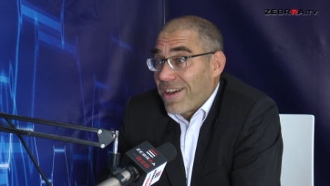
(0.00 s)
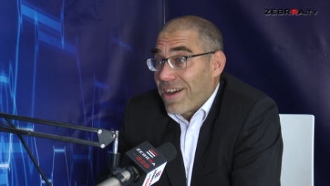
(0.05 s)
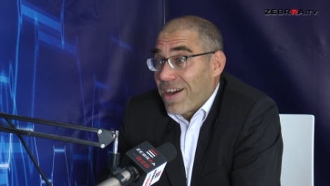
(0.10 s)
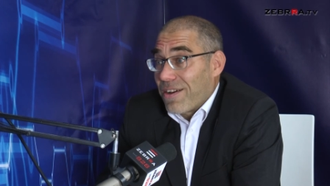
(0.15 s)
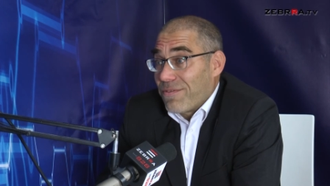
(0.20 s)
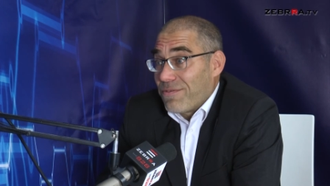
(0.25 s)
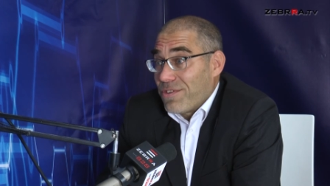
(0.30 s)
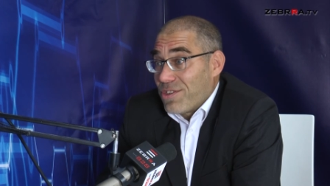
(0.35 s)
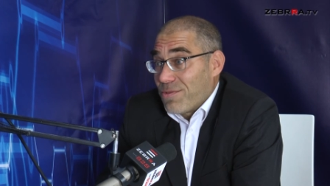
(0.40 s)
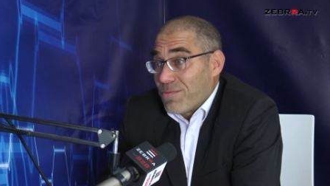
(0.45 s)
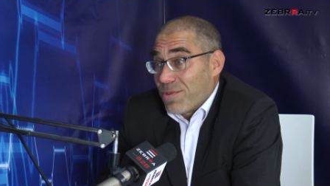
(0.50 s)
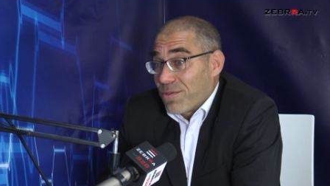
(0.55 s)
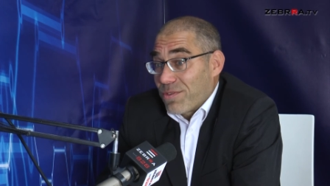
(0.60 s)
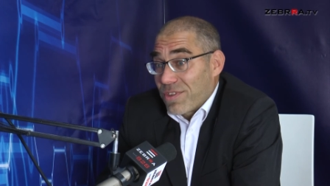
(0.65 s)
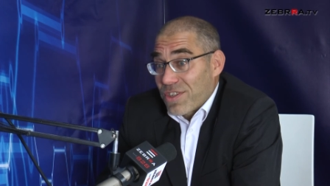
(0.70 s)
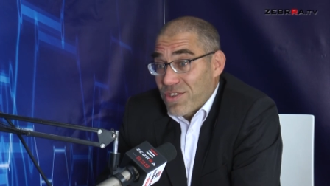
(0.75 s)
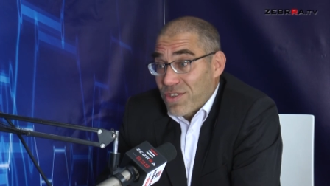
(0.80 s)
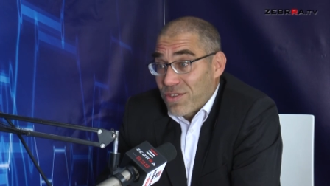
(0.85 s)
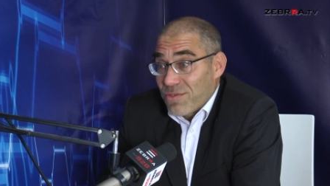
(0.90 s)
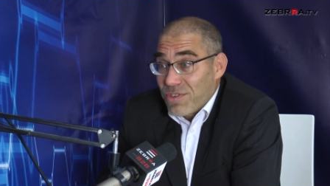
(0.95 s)
a widzimy
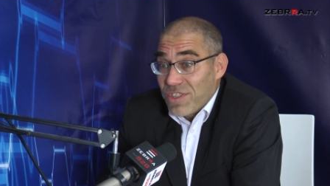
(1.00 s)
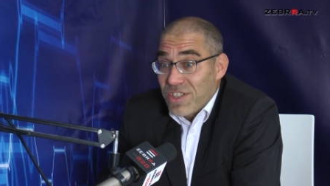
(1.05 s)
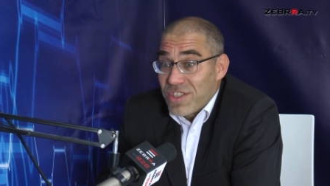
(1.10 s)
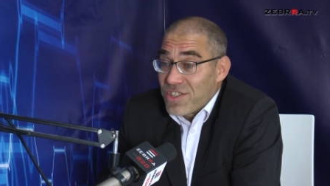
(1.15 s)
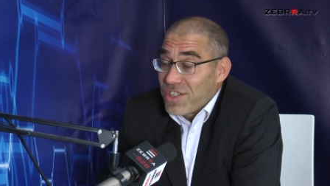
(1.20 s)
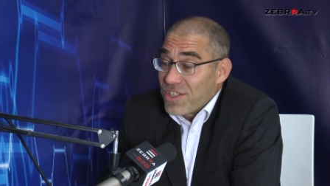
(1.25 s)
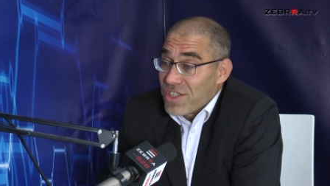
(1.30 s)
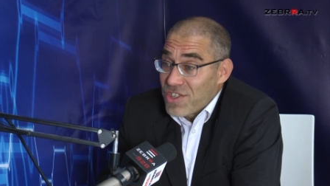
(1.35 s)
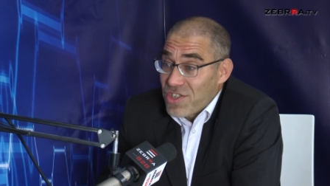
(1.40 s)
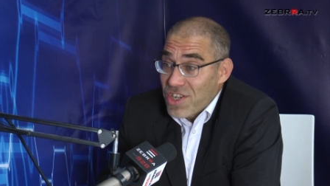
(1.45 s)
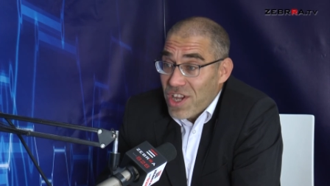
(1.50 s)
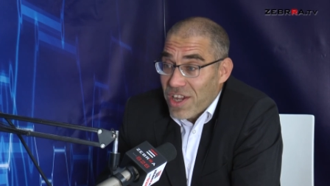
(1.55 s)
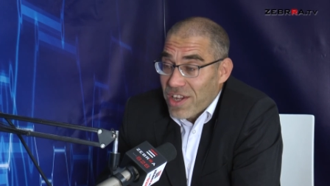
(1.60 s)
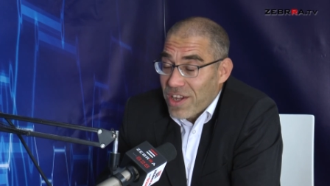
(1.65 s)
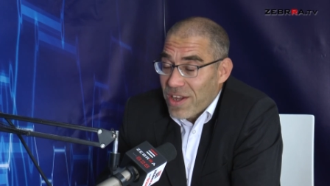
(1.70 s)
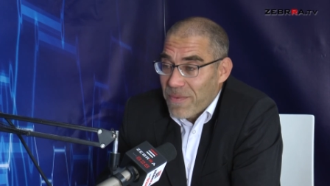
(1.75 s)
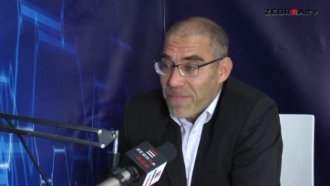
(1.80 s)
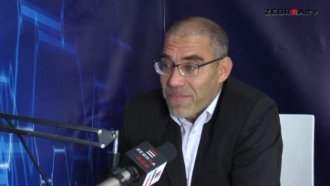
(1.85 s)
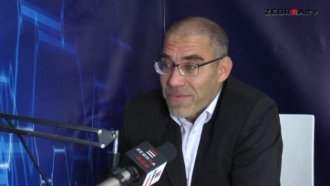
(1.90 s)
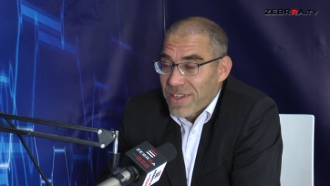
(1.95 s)
tutaj, że nic się nie
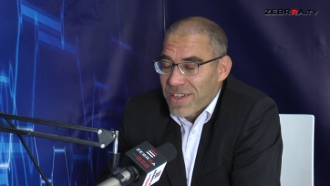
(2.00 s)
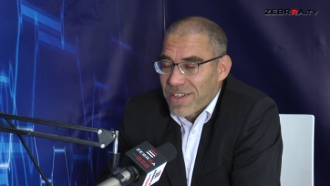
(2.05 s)
dzieje.